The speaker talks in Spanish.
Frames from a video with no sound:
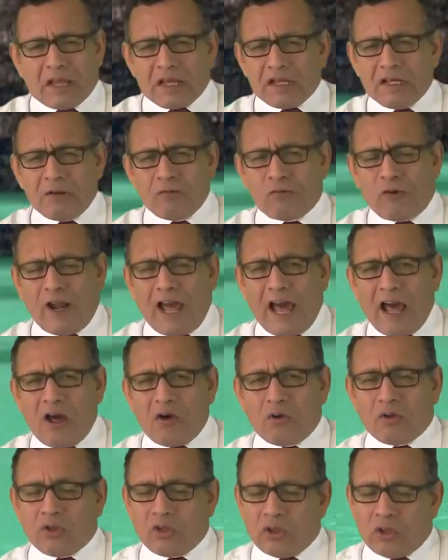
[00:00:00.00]

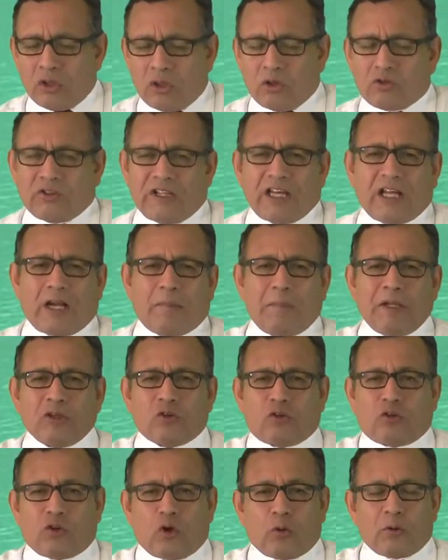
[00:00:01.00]
inflados, los
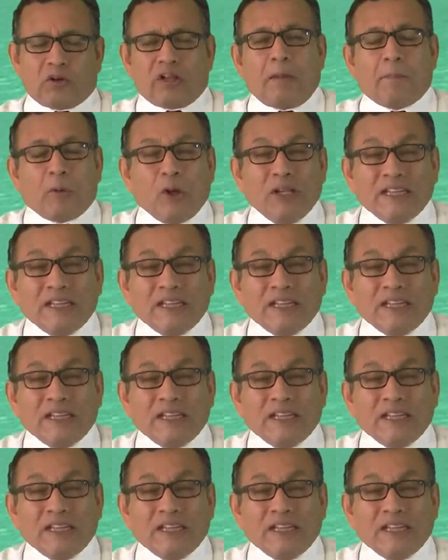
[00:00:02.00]
incrementos de obra, o sea, para